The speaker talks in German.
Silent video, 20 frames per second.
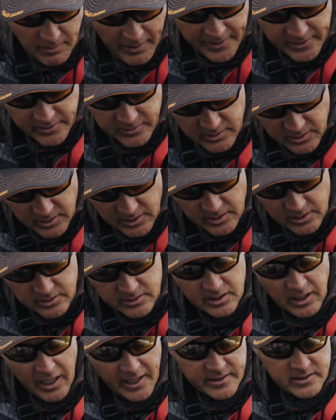einen
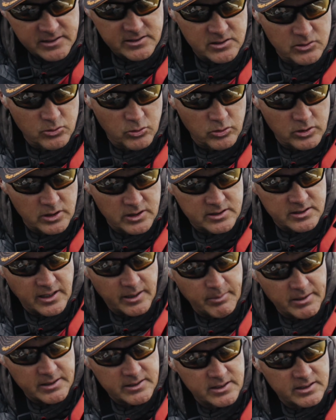die leichteste Route
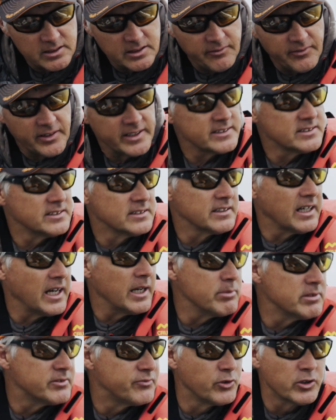sag mal, hier haben wir jetzt eine 3
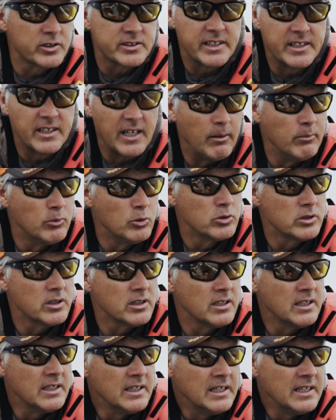bis 14 Gramm
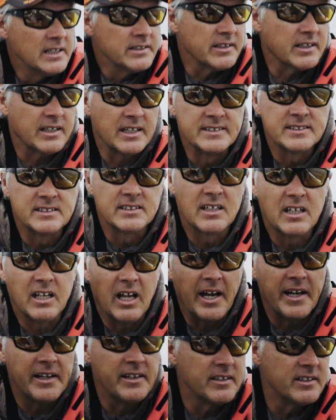Route. Da kannst du
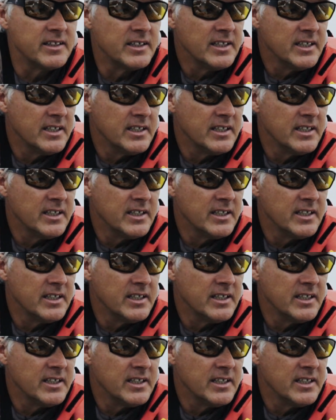kleine,